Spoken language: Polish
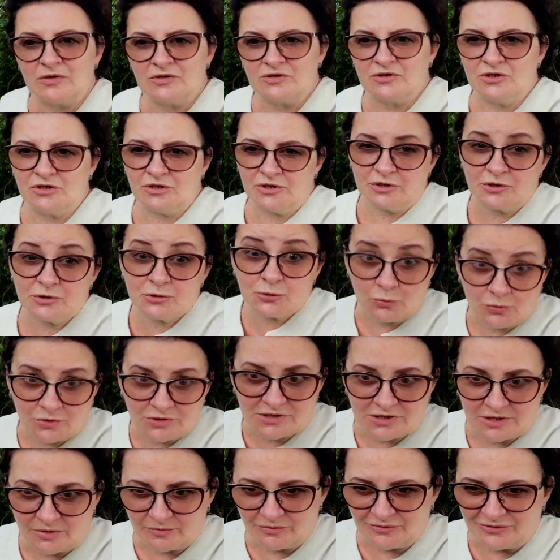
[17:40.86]
czyli
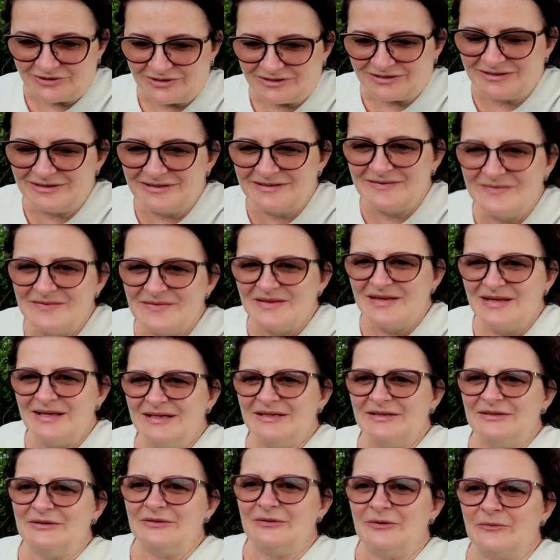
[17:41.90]
córce mojej.
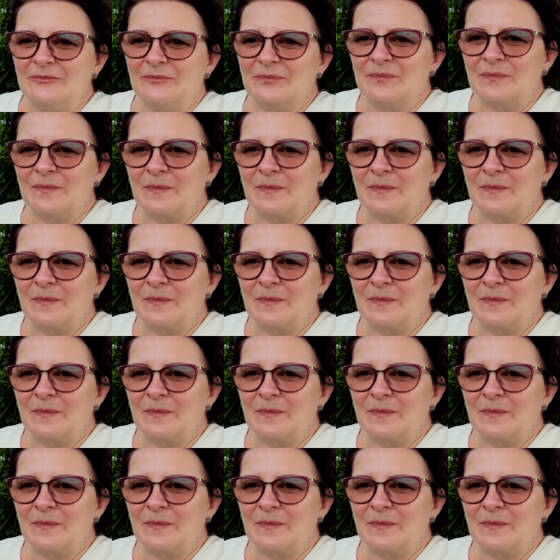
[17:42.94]
No.